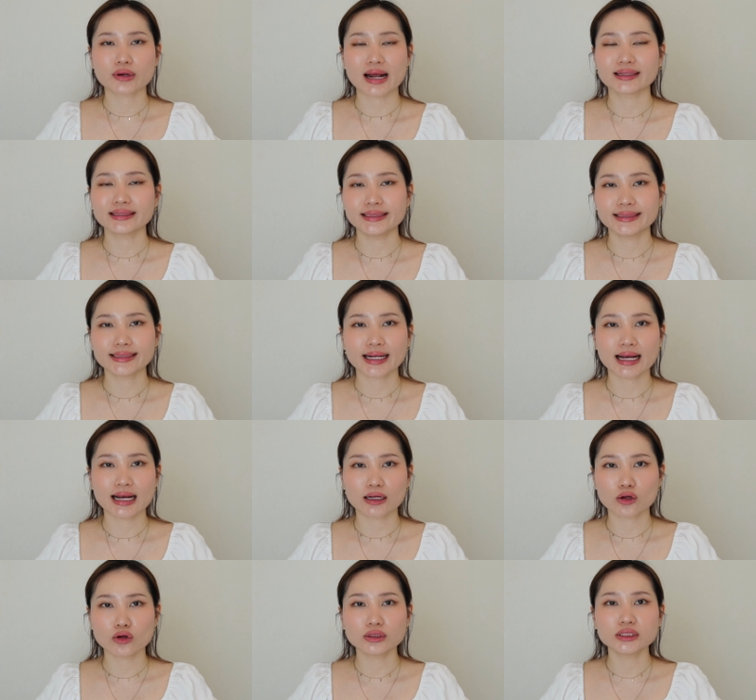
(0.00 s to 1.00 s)
ครั้งนี้นะคะ
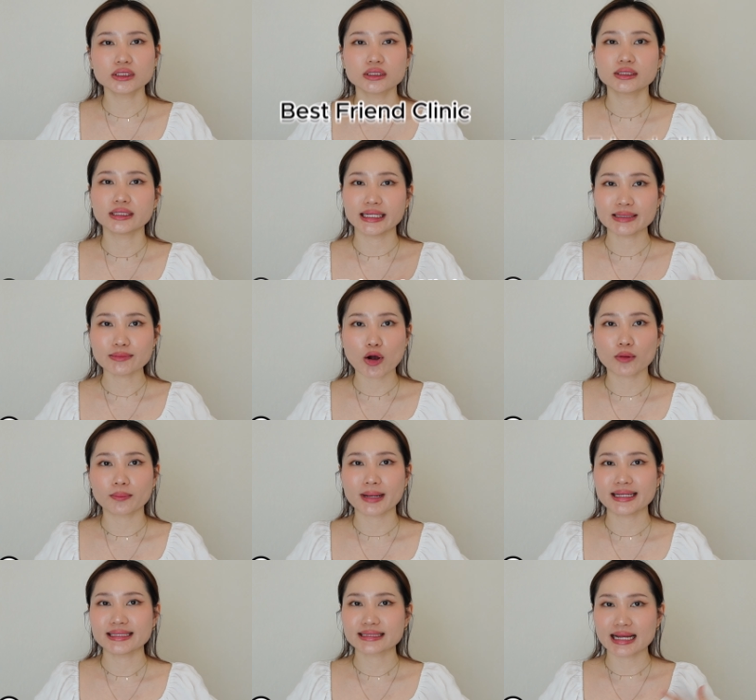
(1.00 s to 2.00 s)
ก็คืออย่างที่บอก
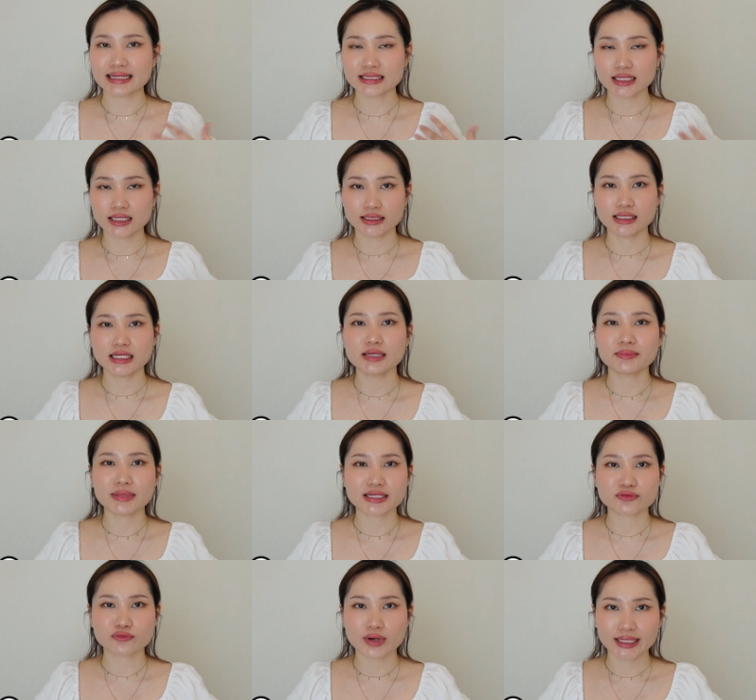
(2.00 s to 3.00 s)
ไปตาฉีดที่
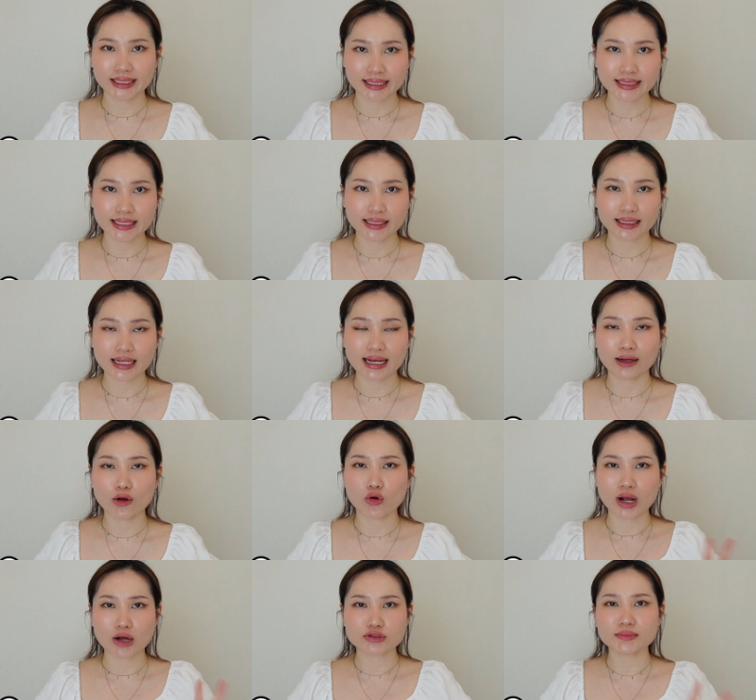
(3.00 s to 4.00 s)
Best Friend Clinic นะคะข
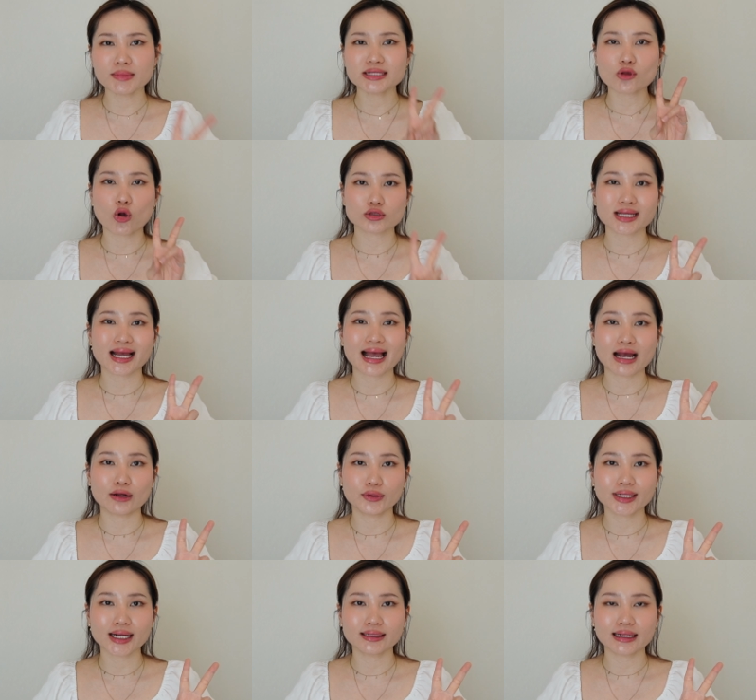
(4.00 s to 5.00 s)
องเขาจะมีสองสาขา
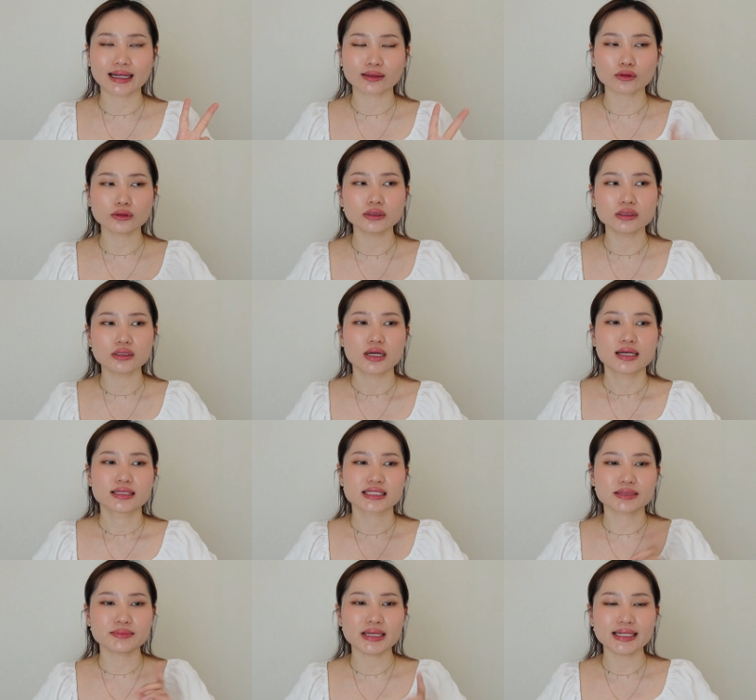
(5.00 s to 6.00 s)
ด้วยกันนะก็คือ
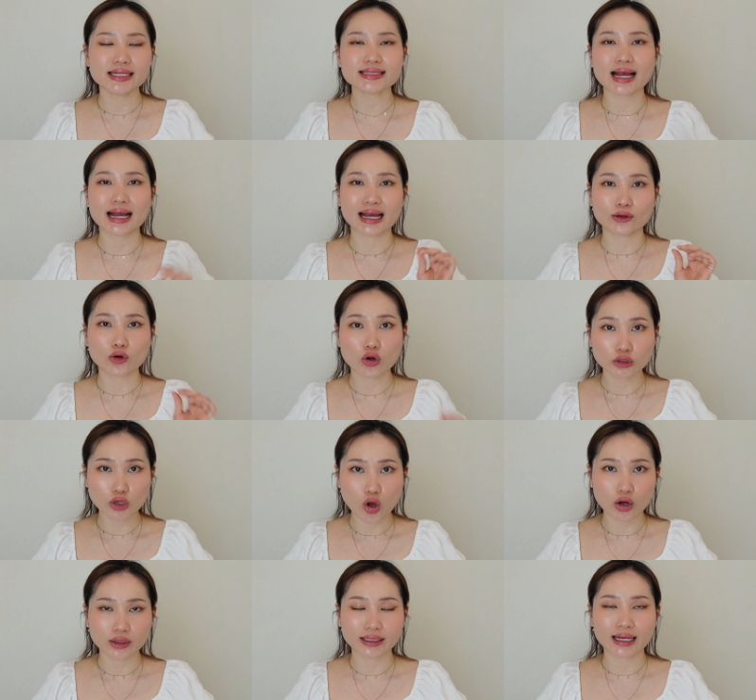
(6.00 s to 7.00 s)
จะมีที่สาขาทองห
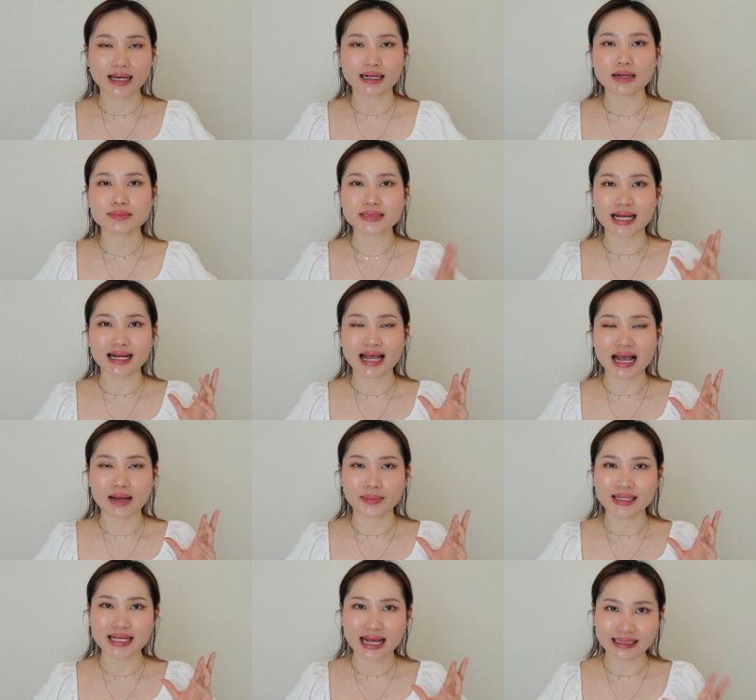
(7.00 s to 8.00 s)
ล่อนะคะกับสาขา
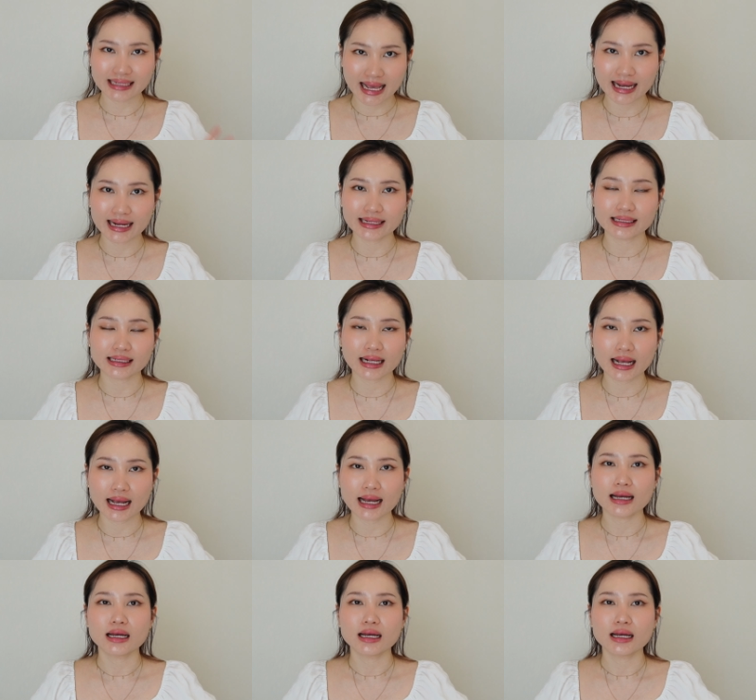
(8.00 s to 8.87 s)
พญาไทนะคะ